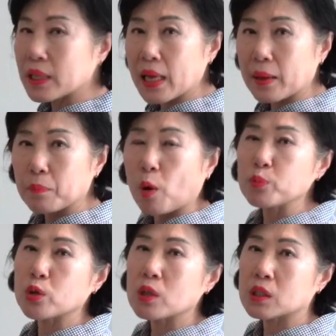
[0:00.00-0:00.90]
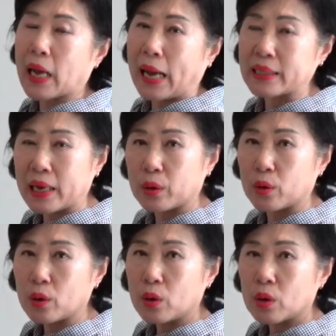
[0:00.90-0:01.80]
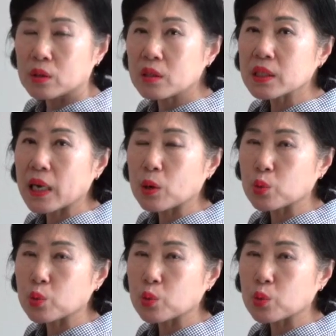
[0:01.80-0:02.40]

때 멈춰 있지 않아요. 등산하고